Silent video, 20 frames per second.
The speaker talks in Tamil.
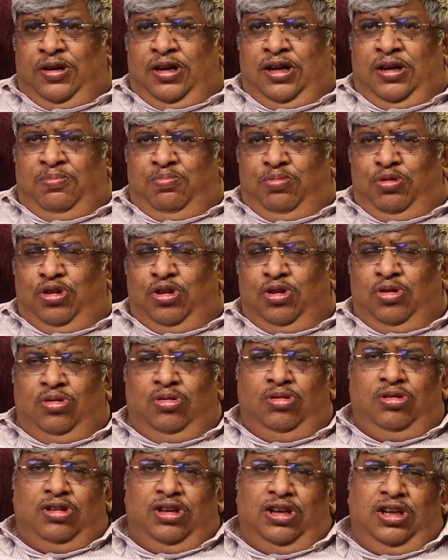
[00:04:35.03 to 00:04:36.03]
பண்ணால்
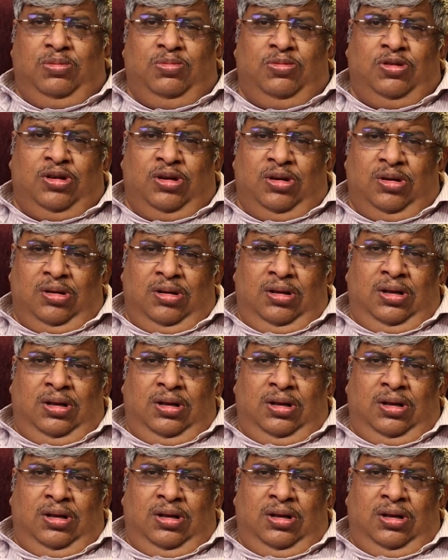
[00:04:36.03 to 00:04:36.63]
புட்டுக்கும் தெரியுமோ